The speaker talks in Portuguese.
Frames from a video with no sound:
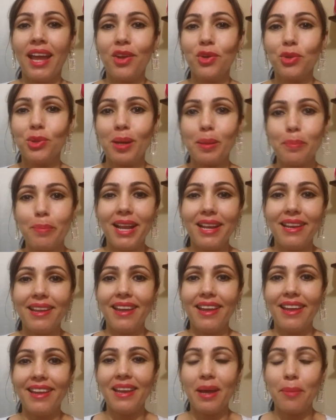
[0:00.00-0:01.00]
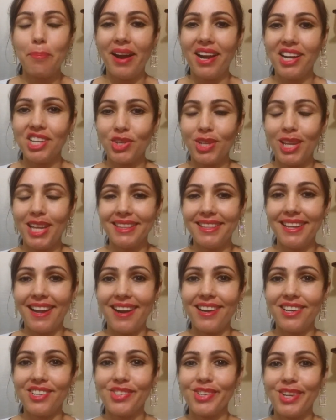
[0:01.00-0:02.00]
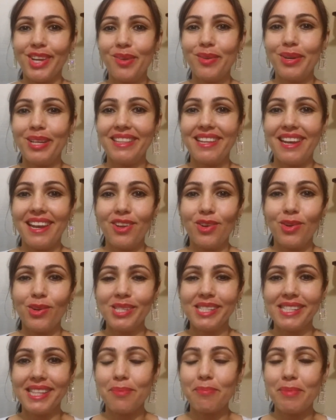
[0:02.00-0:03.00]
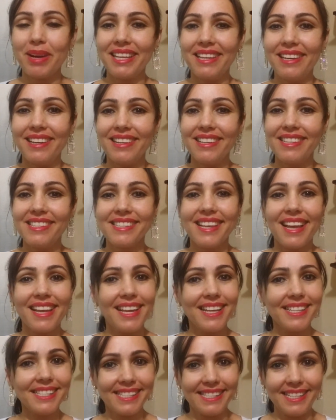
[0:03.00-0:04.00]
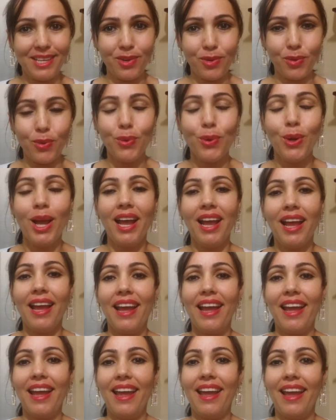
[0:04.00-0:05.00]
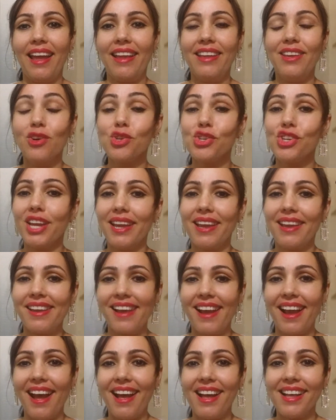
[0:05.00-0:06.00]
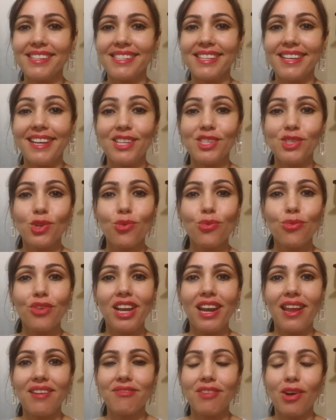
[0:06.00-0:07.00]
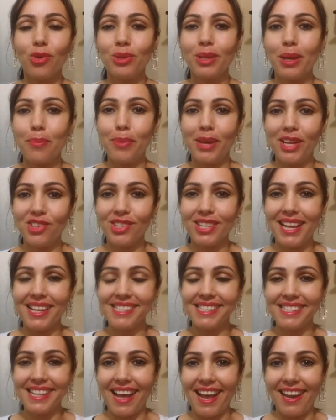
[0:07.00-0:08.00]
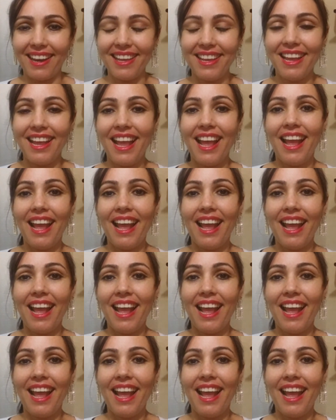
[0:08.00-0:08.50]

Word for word: Eu trabalhei na parte da tarde. Eu entrei 11 da manhã e saí às 5. É, e eu cheguei em casa, resolvi lavar o tapete da sala.